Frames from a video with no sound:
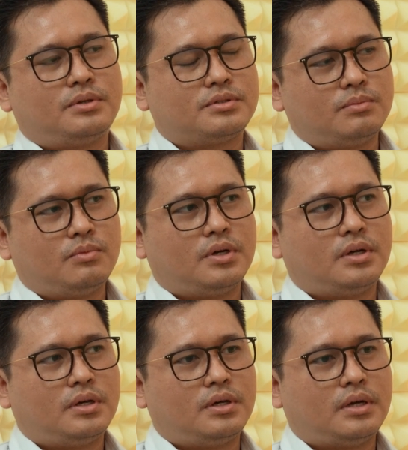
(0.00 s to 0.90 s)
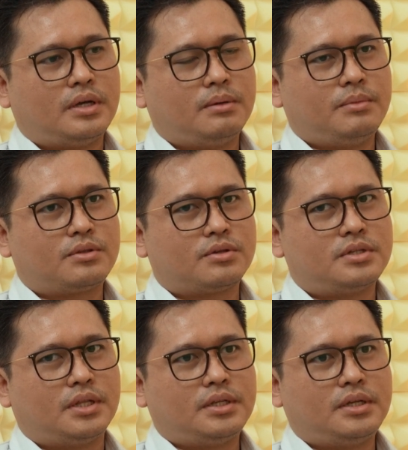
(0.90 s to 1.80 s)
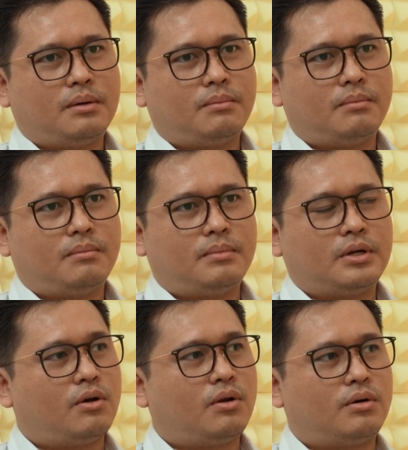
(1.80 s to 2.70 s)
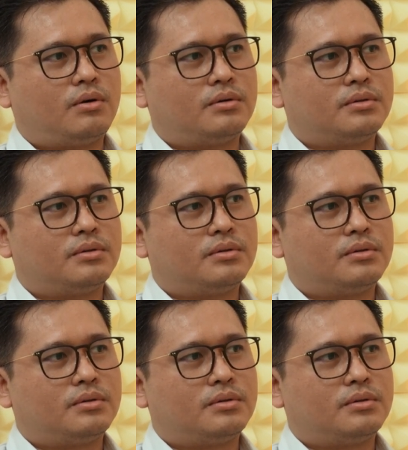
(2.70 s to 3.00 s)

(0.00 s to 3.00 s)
semua hanya mitos dan tidak menolong